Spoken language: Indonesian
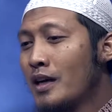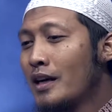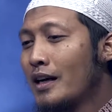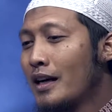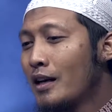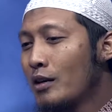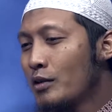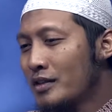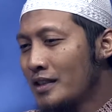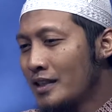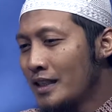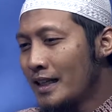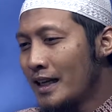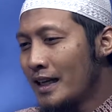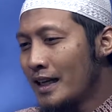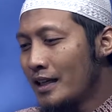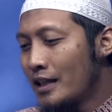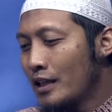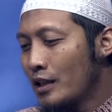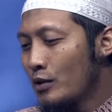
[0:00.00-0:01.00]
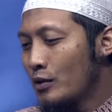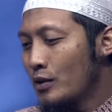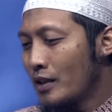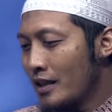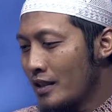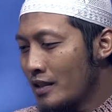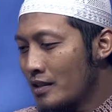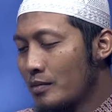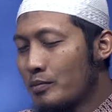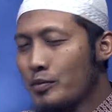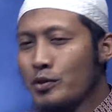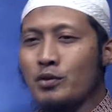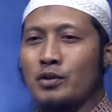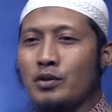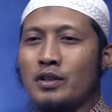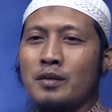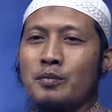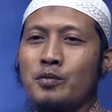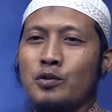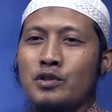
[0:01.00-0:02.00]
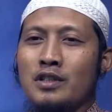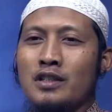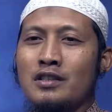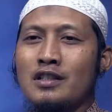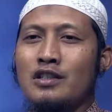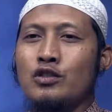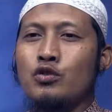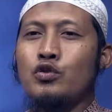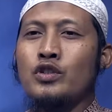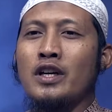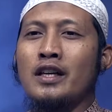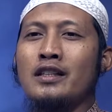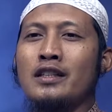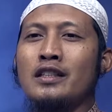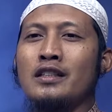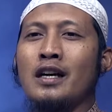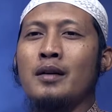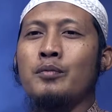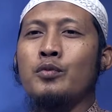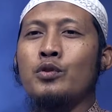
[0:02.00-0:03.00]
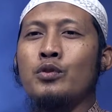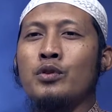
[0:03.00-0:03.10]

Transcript: Kalau 3 kilo kali 10.000 saja sudah 30.000.